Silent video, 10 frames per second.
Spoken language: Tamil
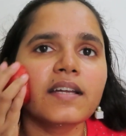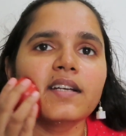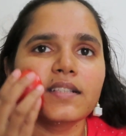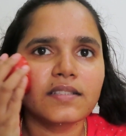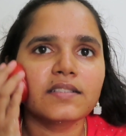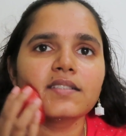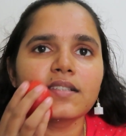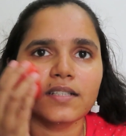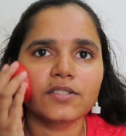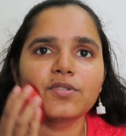எடுத்துட்டு
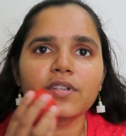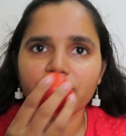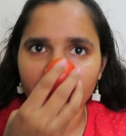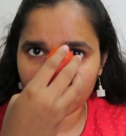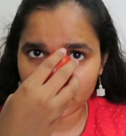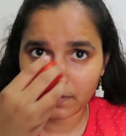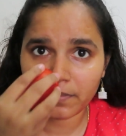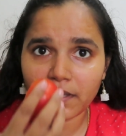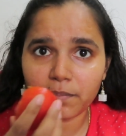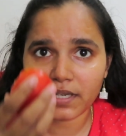அது கூட ஃபேஸ்
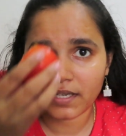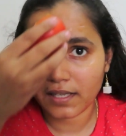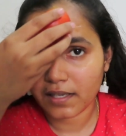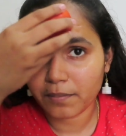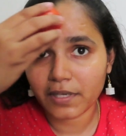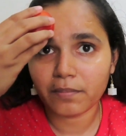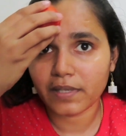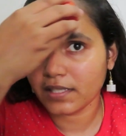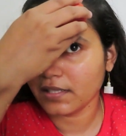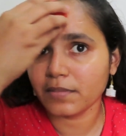அப்ளை பண்ணலாம் அப்ளை
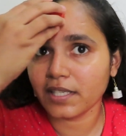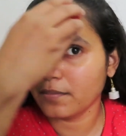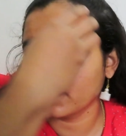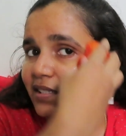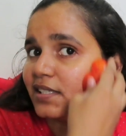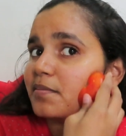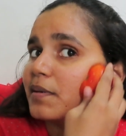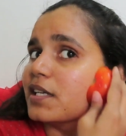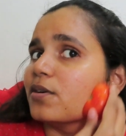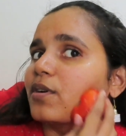பண்ணி இந்த மாதிரி மசாஜ்
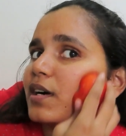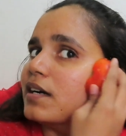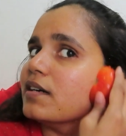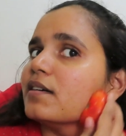பண்ணிக்கோங்க